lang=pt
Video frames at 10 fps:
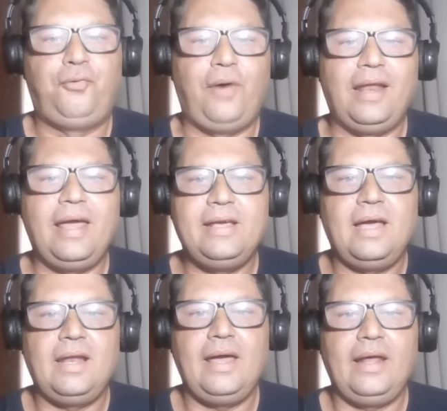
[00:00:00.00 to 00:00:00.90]
Fala aí,
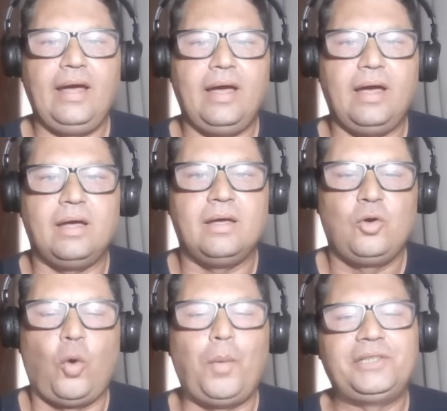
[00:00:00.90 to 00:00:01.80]
galera!
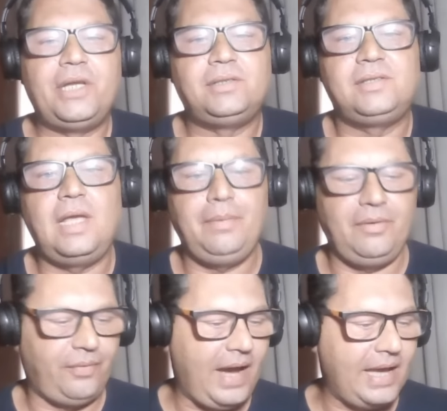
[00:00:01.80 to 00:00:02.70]
Como a gente sempre
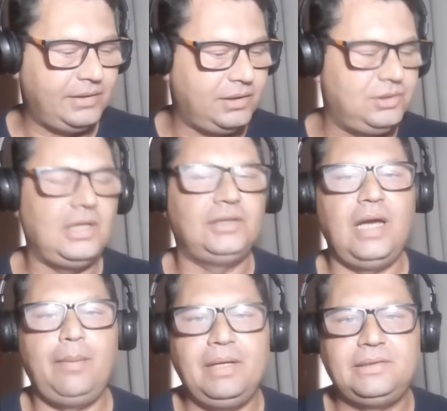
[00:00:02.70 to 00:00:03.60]
faz em dia de
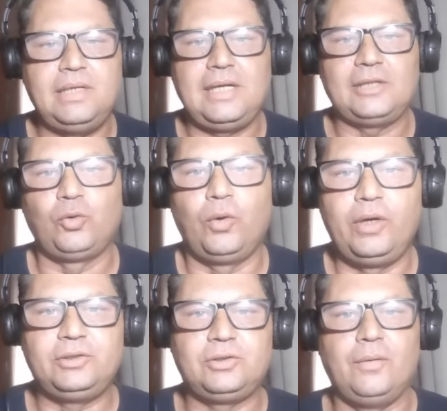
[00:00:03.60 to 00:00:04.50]

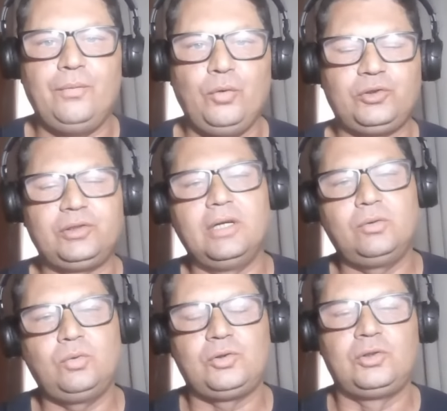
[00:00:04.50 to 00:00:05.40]
apresentações no
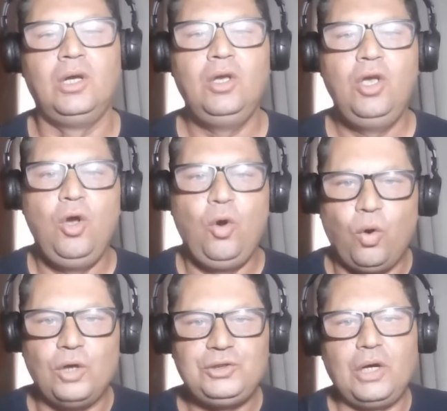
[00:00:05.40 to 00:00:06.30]
Santos,
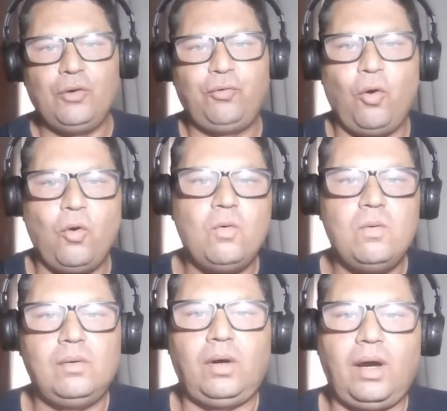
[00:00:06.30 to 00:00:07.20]
hoje eu
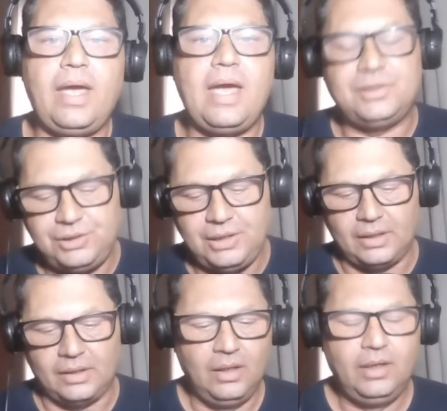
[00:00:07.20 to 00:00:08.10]
vou
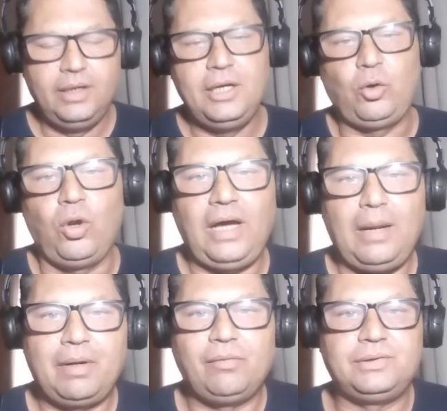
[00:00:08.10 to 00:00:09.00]
reagir e
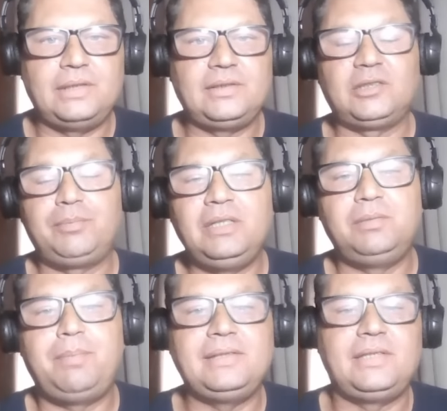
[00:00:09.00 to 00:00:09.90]
colocar para vocês as
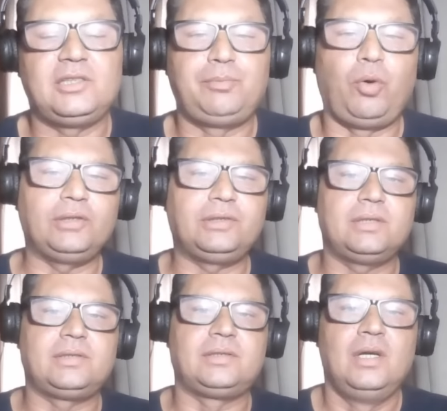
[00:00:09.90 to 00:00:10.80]
principais
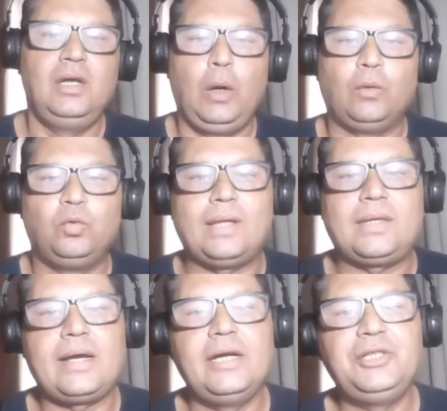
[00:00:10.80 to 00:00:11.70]
respostas do
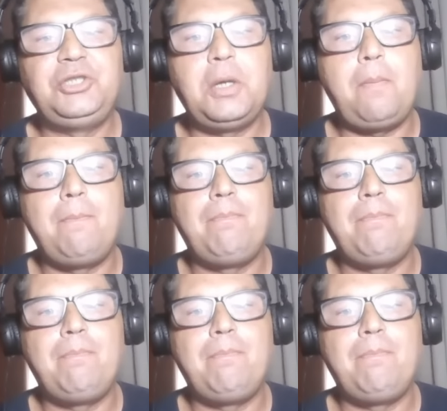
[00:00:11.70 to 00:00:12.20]
atacante